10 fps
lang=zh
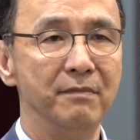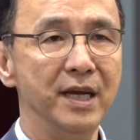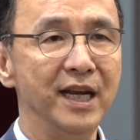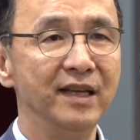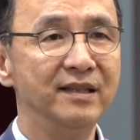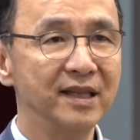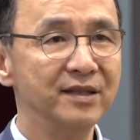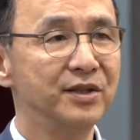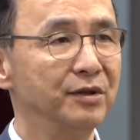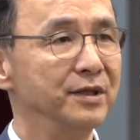明年这
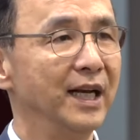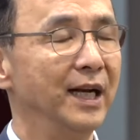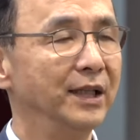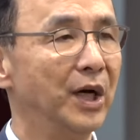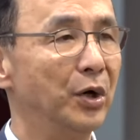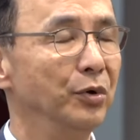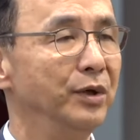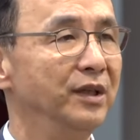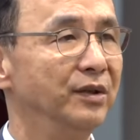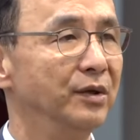个时候再来讨论